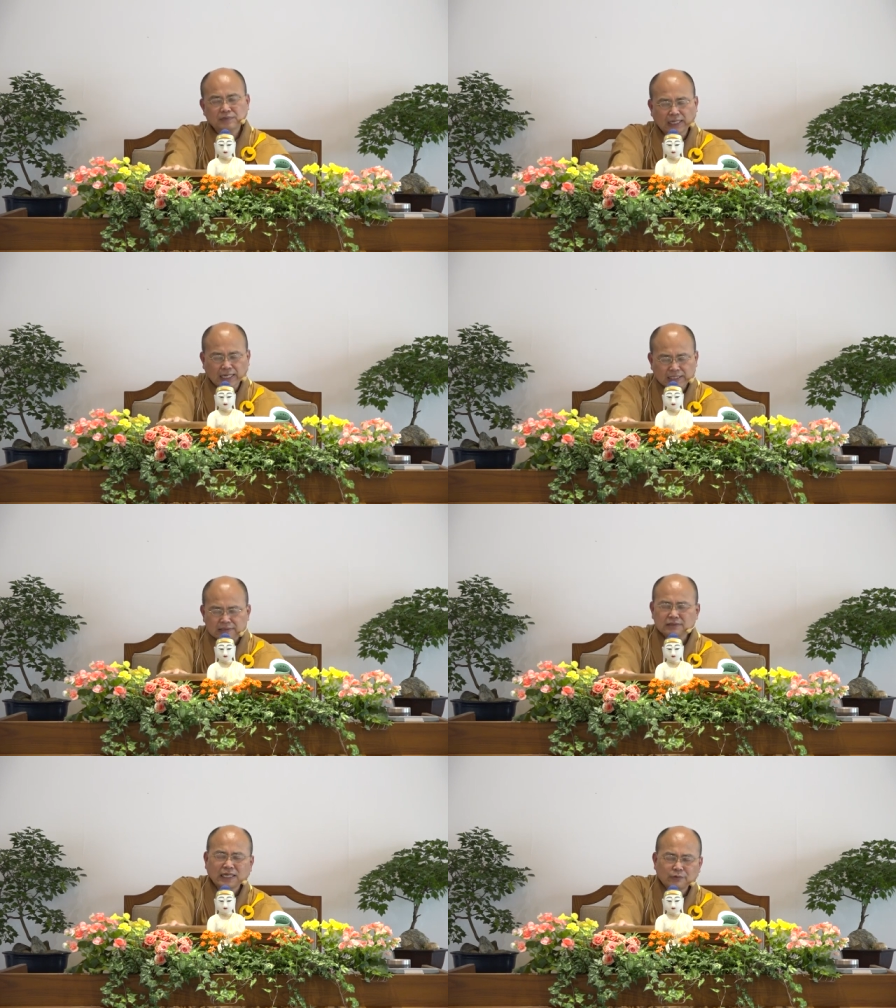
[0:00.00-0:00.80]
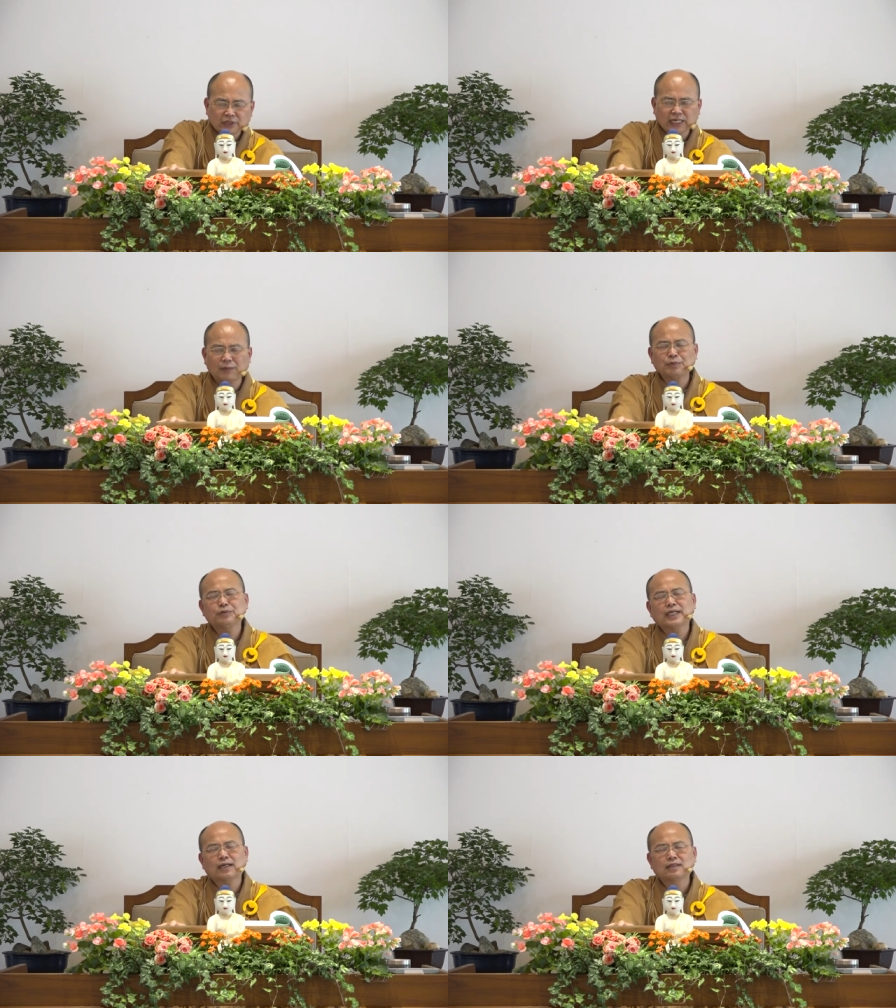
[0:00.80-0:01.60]
啊，跟它原来
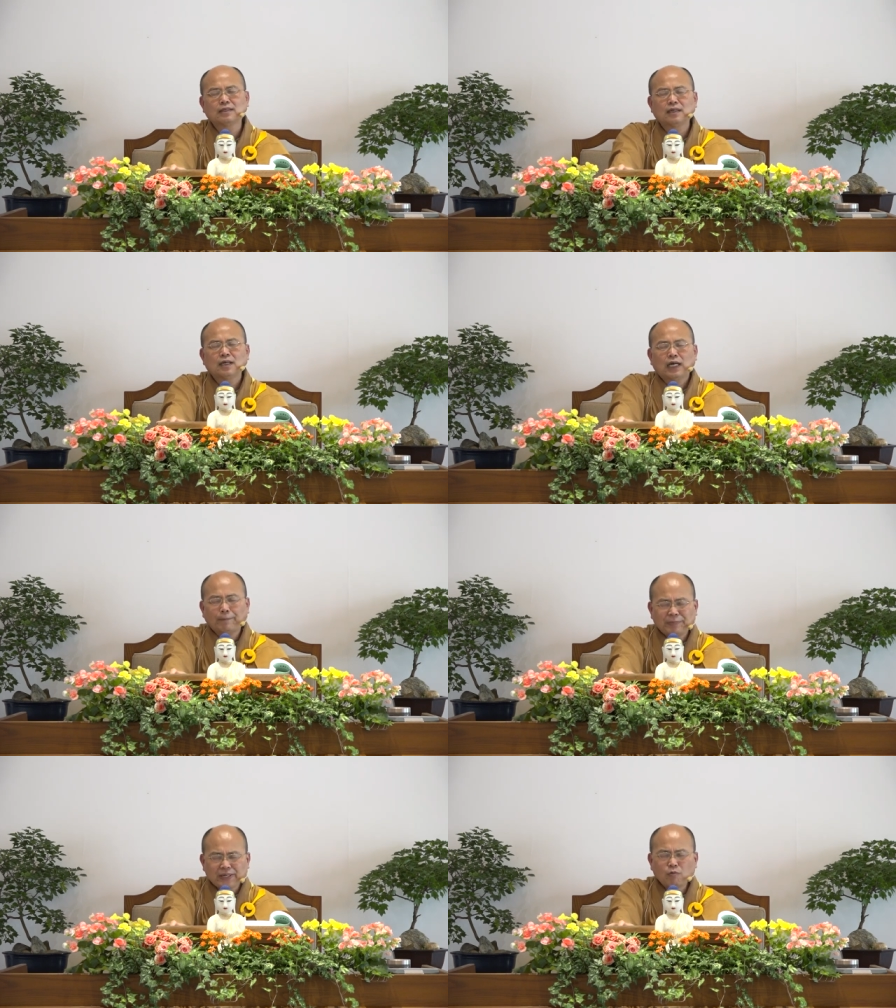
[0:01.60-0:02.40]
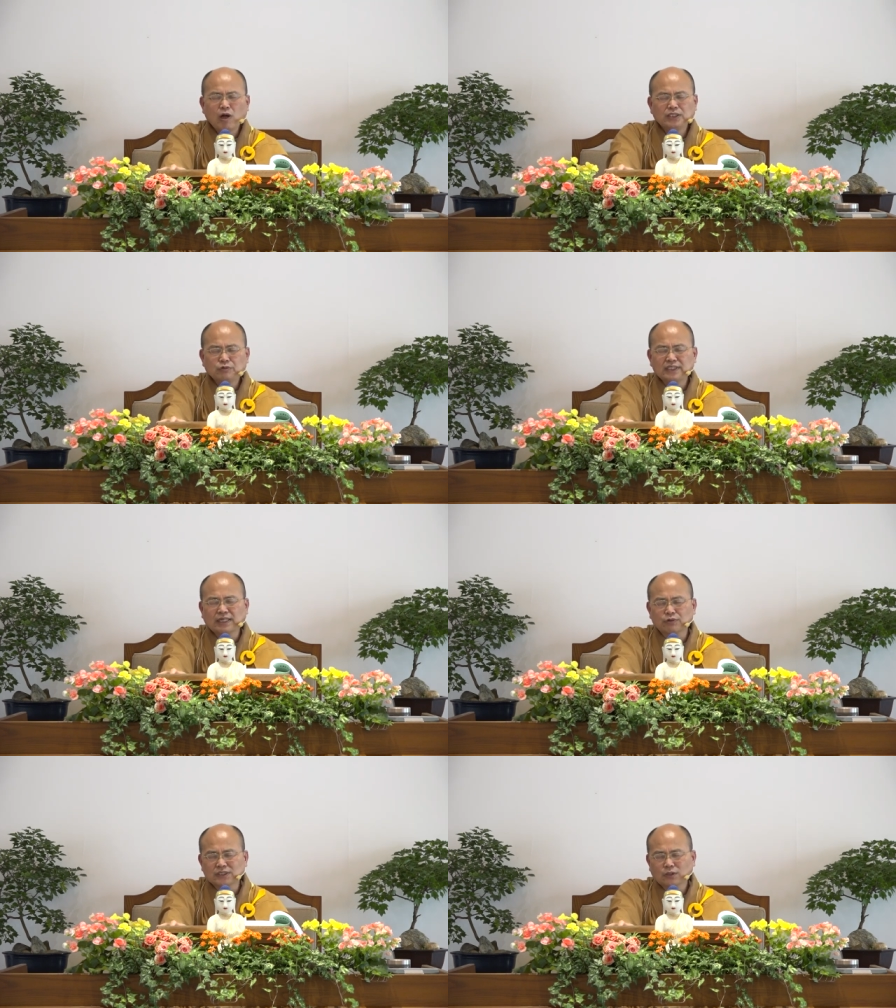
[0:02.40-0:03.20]
不一样。它变化就会
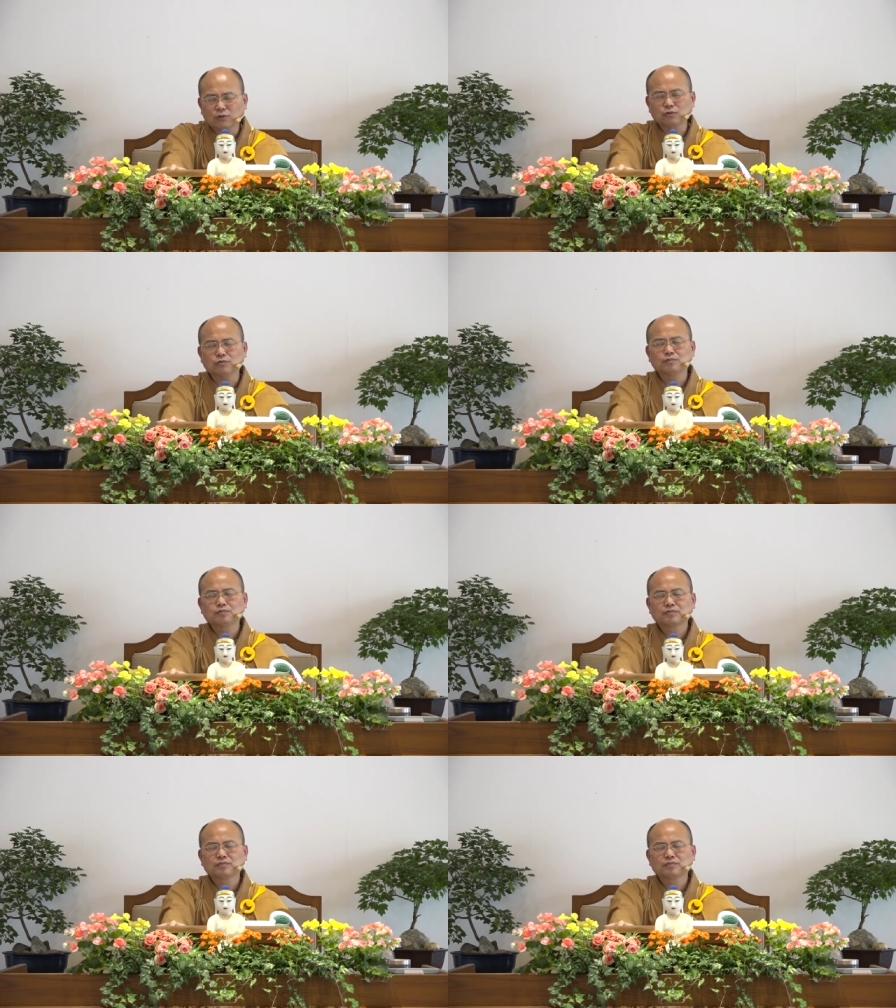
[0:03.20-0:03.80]
导致痛苦。